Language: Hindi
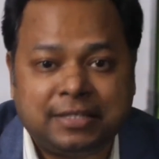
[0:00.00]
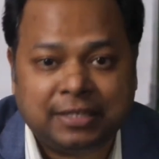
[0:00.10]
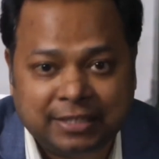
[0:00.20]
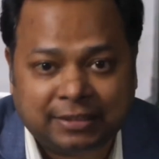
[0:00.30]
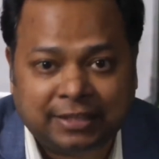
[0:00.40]

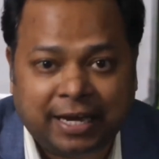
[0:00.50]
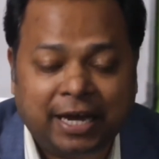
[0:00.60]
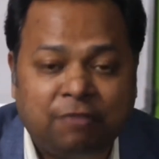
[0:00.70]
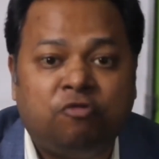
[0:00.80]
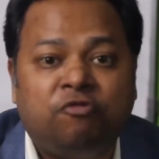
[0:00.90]
जगता
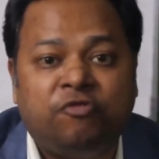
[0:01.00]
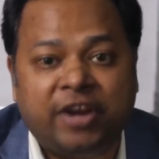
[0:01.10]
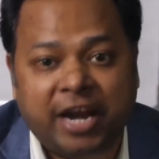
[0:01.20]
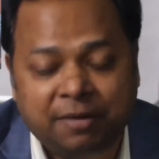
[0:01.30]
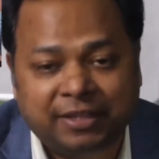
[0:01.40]
है वो
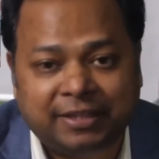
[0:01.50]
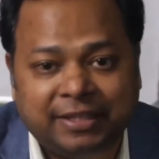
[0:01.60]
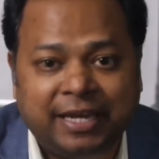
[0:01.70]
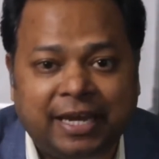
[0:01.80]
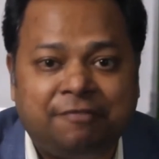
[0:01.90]
फ्रेंड बनते
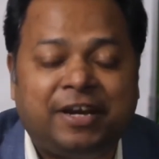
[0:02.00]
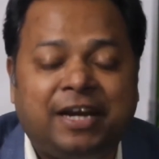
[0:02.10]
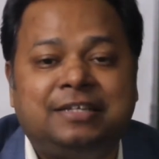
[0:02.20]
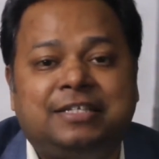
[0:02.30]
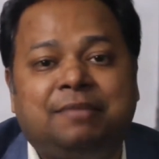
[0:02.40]
हैं
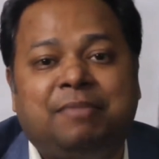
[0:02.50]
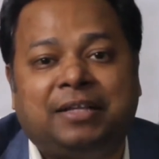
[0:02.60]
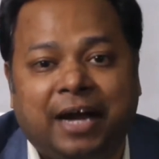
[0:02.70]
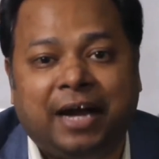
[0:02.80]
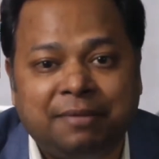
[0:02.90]
फ्रेंड से
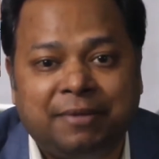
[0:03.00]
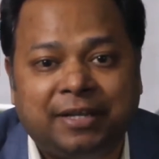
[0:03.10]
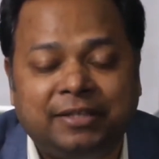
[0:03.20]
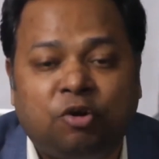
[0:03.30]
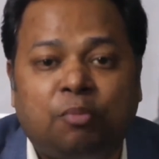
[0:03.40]
बात आगे
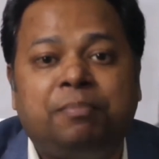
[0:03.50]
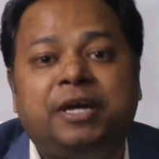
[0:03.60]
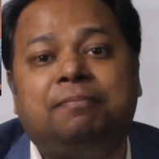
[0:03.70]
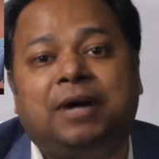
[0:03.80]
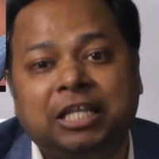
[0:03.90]
बढ़ती है और
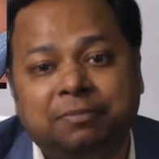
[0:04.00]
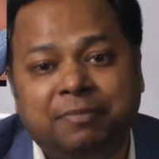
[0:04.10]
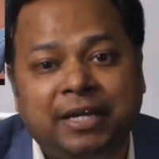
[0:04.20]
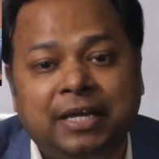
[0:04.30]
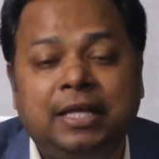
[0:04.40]
फिर बाद
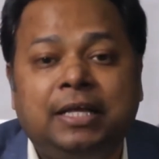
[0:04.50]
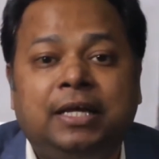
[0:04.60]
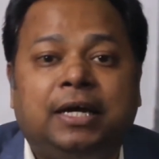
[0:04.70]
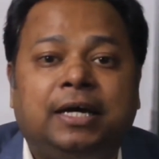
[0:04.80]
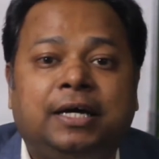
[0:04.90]
में
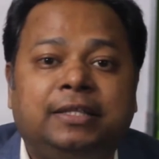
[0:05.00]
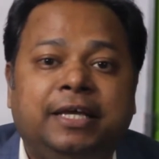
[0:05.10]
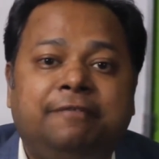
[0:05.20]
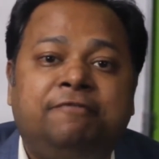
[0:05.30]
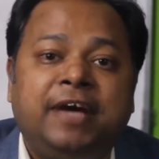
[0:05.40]

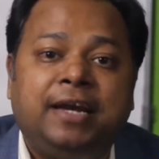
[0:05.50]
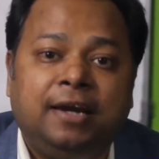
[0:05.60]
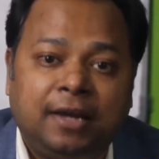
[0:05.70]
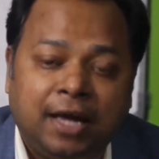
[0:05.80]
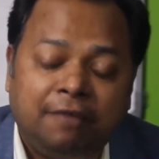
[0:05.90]
दे फेल
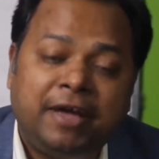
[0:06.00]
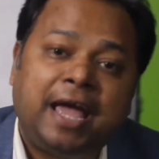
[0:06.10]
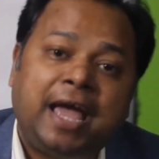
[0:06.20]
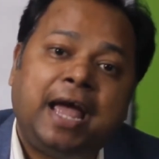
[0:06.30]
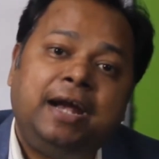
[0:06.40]
इन लव
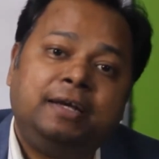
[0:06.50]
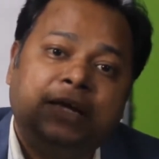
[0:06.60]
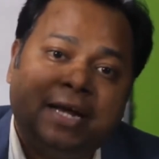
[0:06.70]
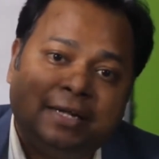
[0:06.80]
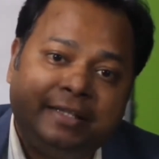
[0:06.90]
एंड
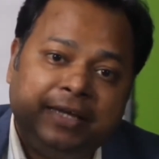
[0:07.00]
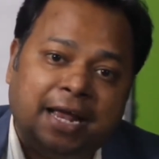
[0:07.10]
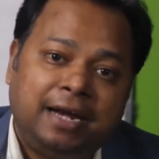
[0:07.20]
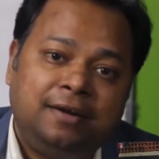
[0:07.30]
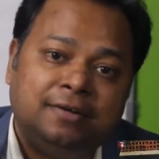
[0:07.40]
एट द
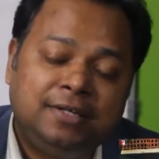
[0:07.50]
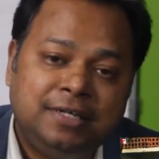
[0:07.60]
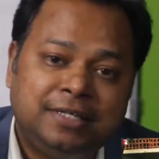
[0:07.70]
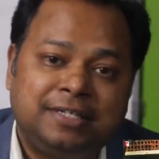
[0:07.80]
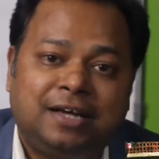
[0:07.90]
एंड
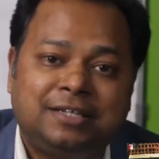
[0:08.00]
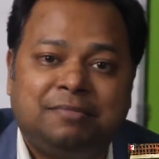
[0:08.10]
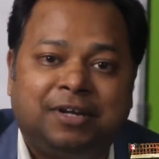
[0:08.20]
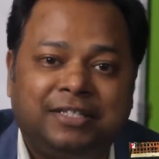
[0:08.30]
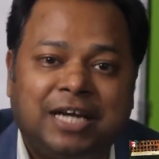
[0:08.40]
जा
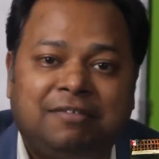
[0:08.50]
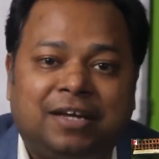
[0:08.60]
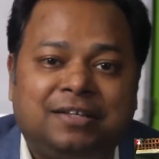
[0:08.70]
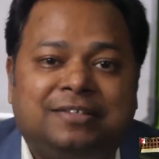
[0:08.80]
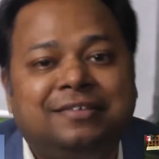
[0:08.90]
सिमरन जा
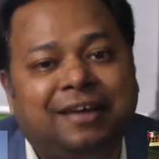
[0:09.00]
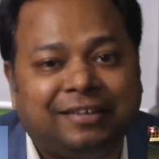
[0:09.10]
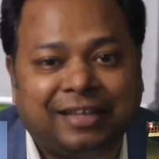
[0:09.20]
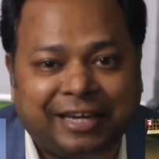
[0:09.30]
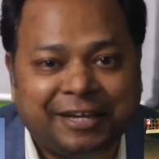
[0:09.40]
वाला सीन
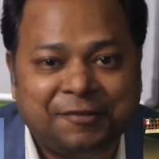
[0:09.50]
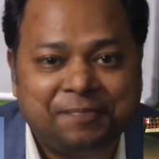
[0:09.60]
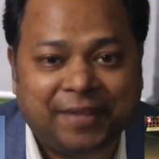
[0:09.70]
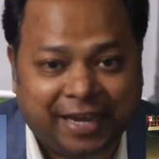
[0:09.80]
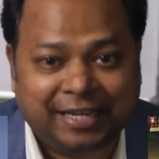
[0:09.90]
आता है
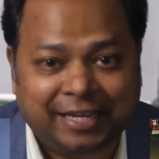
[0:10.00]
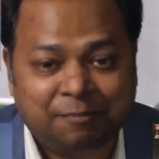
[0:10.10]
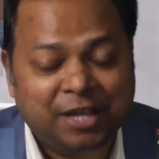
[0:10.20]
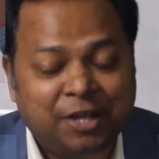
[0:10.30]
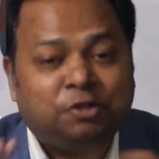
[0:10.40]
है कि
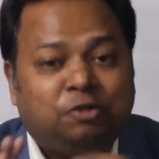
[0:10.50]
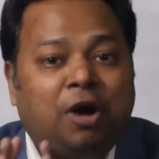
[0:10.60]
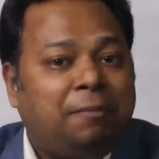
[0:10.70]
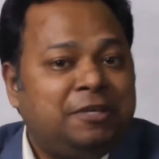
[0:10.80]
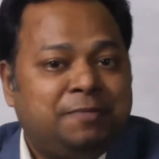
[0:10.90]
नहीं तो
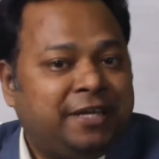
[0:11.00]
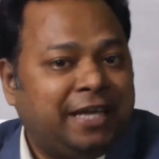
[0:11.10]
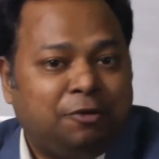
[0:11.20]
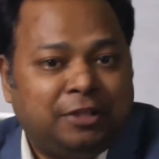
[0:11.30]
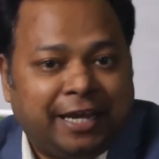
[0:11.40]
अब इसमें क्या
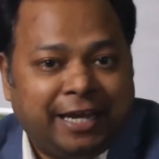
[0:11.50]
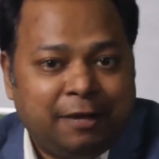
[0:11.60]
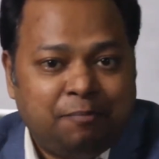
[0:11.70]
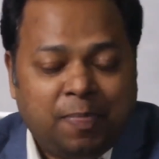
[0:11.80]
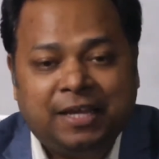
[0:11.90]
होता है
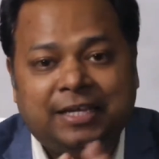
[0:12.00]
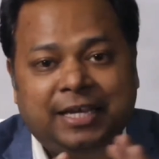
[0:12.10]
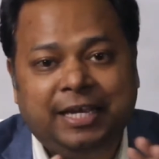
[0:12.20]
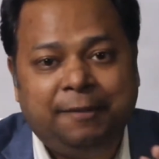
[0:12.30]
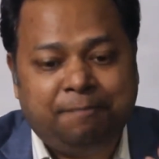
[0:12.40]

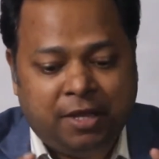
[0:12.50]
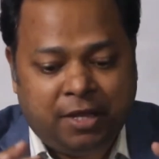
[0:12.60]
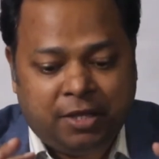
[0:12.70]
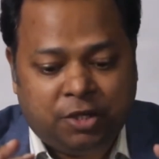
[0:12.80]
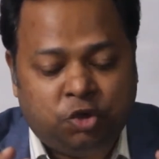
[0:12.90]
कि
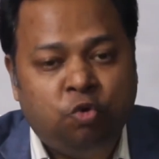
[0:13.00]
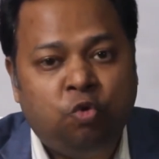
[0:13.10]
यू